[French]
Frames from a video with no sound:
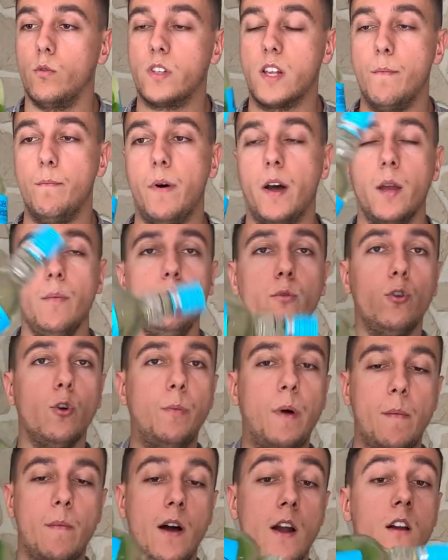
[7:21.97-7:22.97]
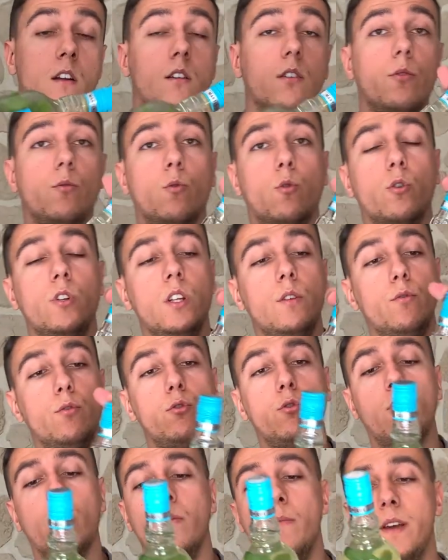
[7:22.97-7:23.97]
Ça me paraît plutôt pas mal. Donc au niveau
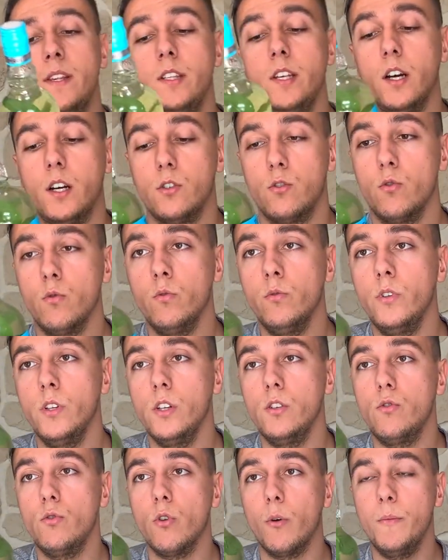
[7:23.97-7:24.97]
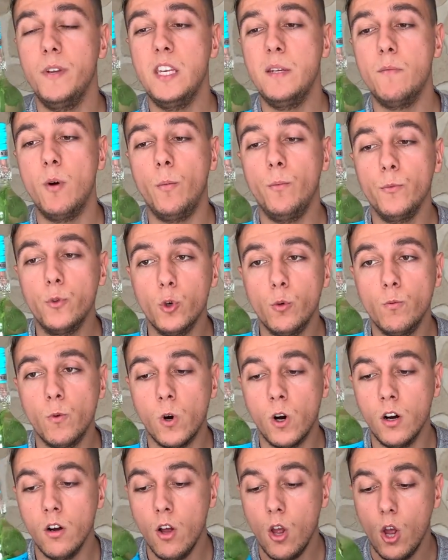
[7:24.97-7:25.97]
du temps de macération, on est sur minimum 2
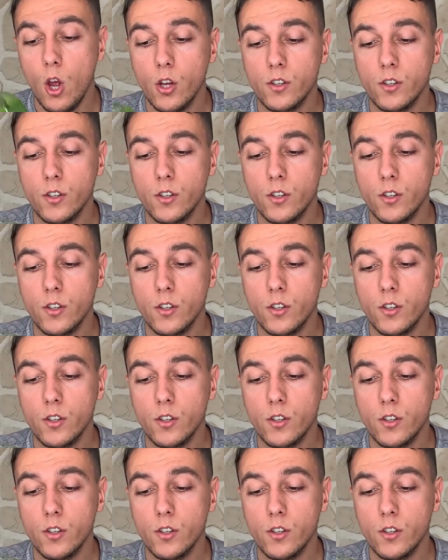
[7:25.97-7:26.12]
mois,